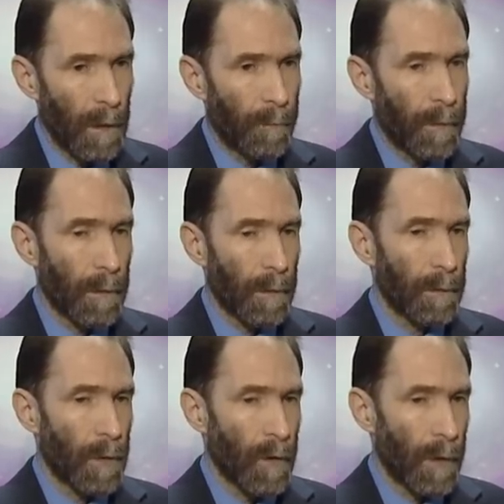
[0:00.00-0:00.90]
бы
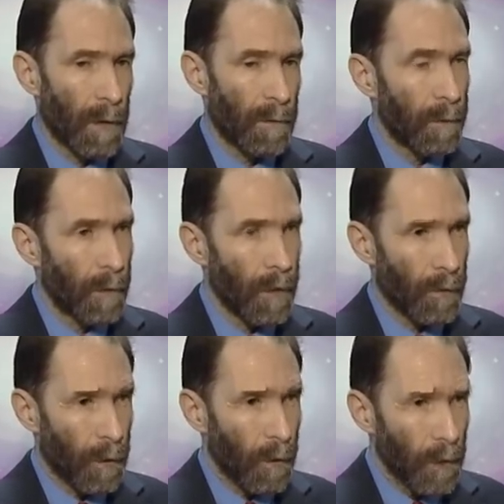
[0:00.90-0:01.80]
начиная с
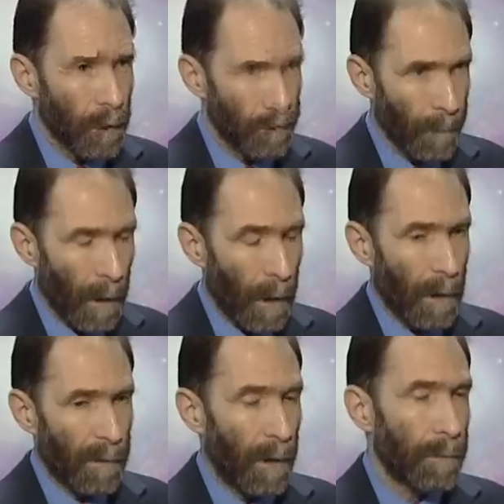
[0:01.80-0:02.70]
2000 года,
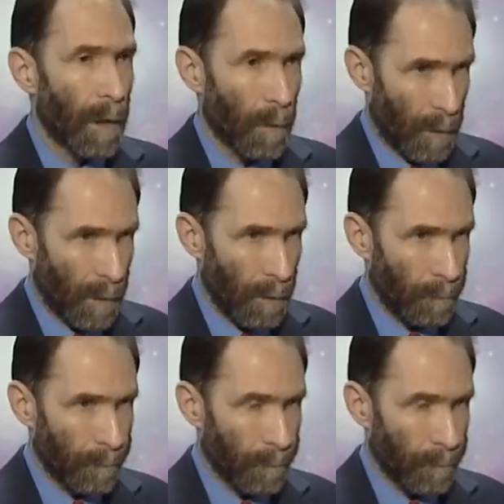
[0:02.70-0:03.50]
вы обнаружите,